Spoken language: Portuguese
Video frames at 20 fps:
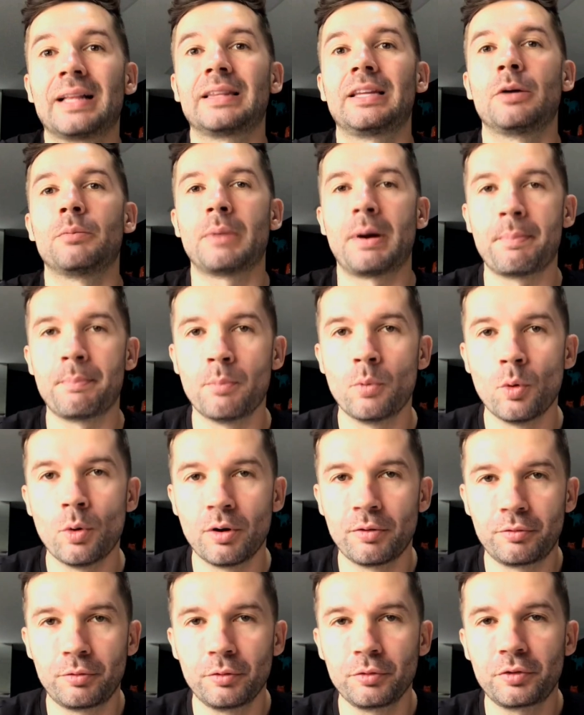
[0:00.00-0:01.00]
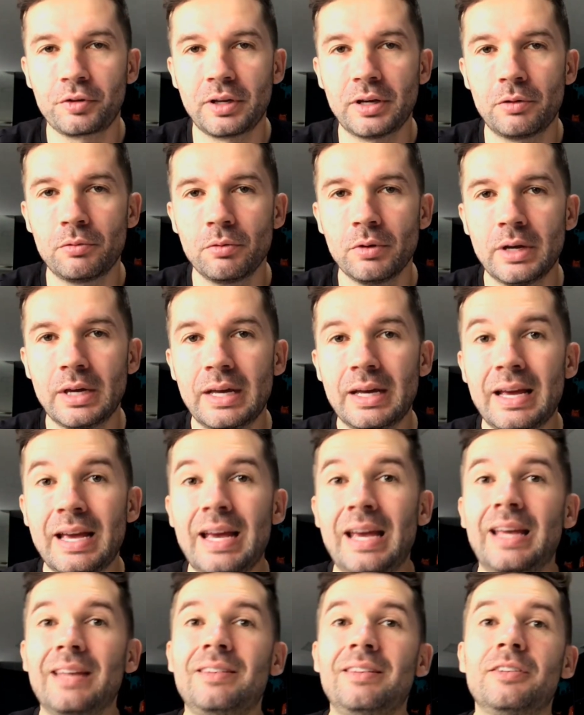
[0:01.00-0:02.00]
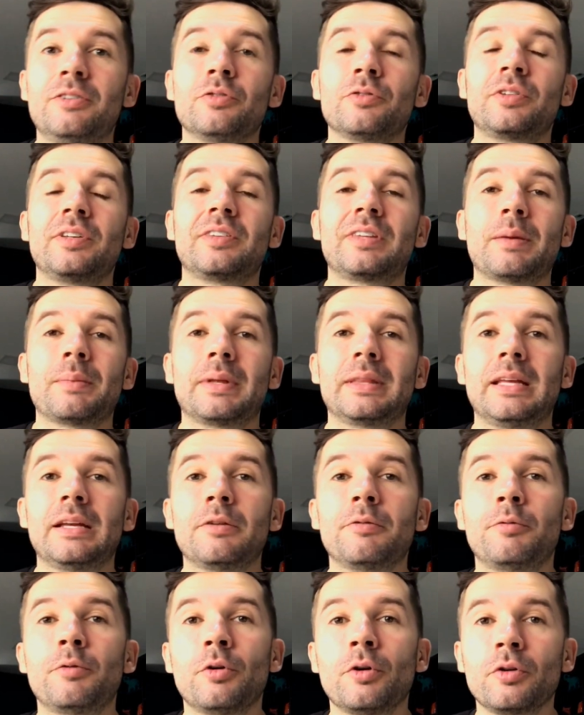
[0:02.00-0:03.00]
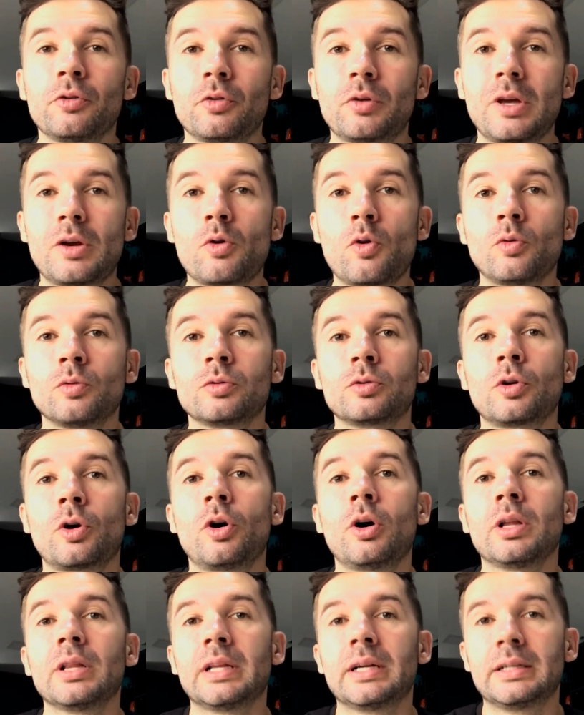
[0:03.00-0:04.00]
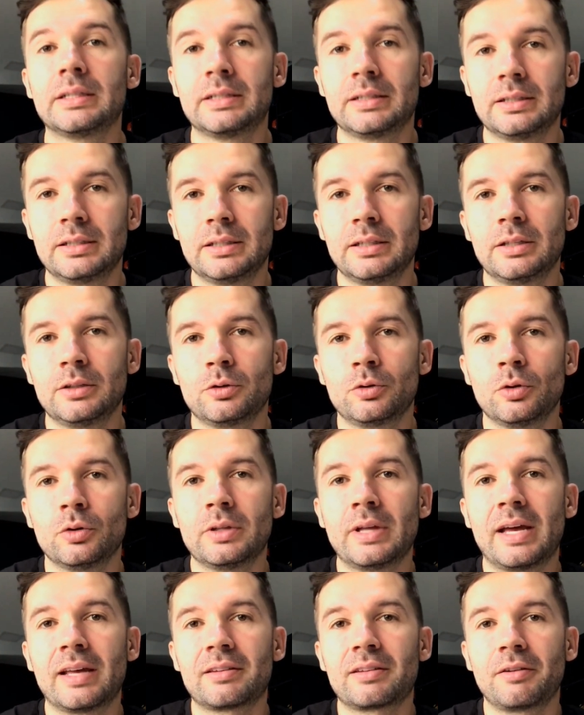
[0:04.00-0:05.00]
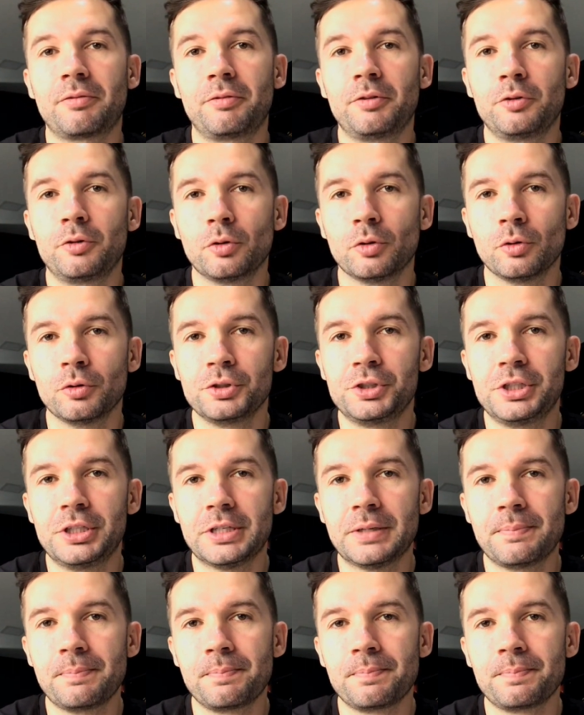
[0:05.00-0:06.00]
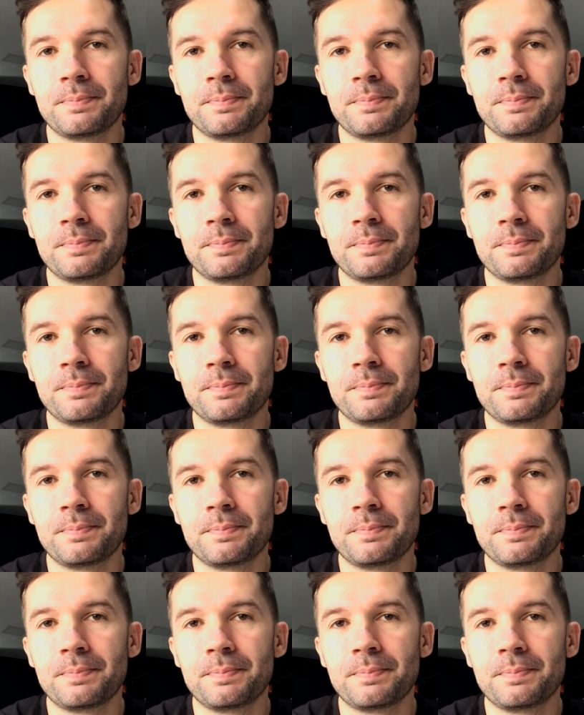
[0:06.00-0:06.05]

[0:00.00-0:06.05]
ter uma boa função. Existe um sistema nervoso que controla toda essa fisiologia.